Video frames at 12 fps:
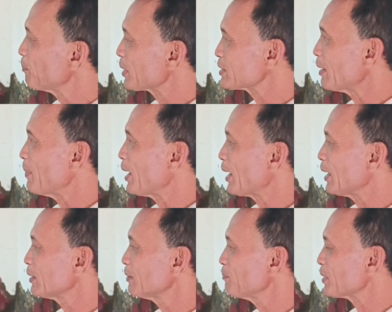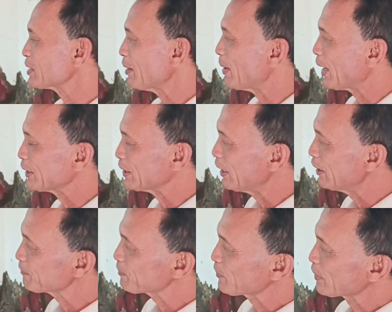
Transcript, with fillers: percabangan-percabangannya